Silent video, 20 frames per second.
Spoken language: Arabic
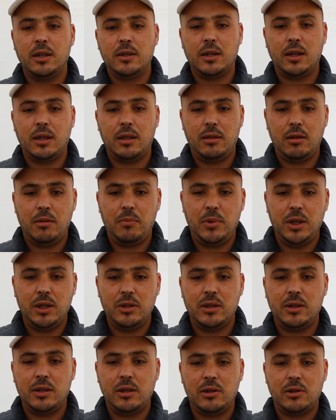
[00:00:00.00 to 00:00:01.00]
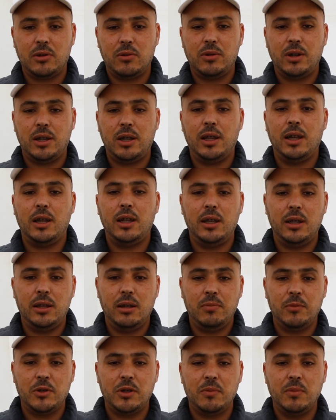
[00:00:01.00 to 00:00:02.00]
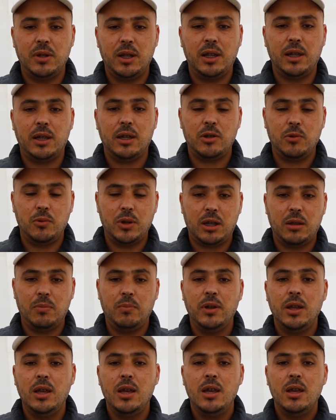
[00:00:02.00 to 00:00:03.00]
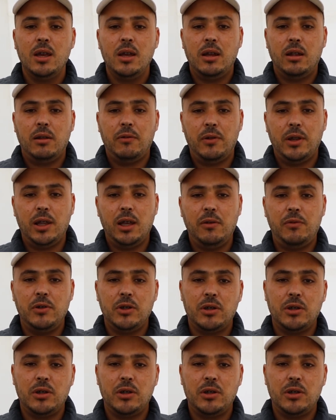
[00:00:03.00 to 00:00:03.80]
تقدم بجزيل الشكر للاليه ديال المثمر اللي كتواكب الفلاح في